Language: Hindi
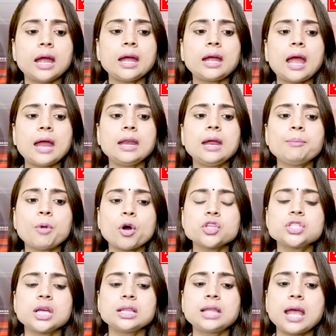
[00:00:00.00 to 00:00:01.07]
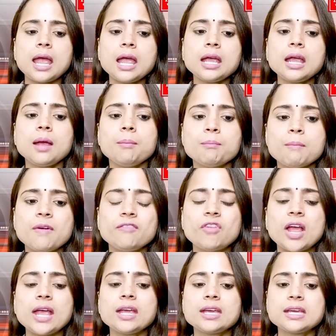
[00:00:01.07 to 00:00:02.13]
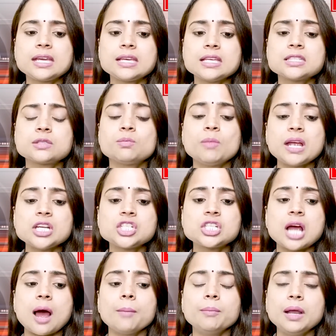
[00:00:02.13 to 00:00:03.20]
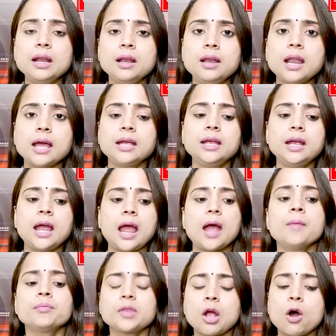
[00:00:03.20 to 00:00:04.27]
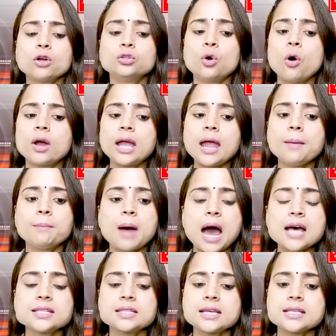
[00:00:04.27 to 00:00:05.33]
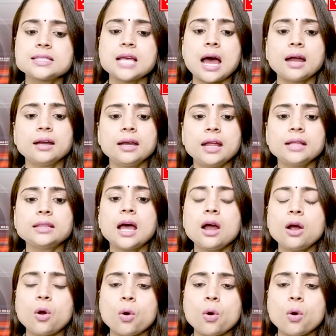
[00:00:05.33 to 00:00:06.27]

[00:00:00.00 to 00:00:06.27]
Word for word: ये कहने पहुंचे थे कि वे इसमें शामिल नहीं हैं और धोखेबाज किसान नेता